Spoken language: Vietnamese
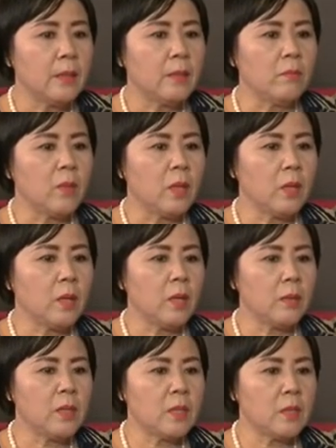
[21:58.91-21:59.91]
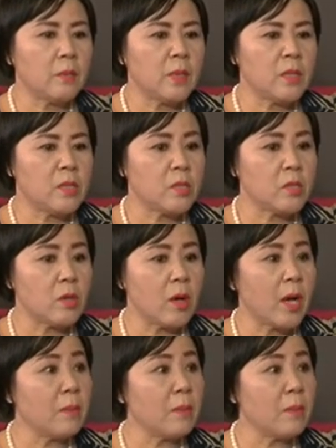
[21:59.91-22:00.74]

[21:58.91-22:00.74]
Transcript: thì mình nói là bây giờ mình chỉ cho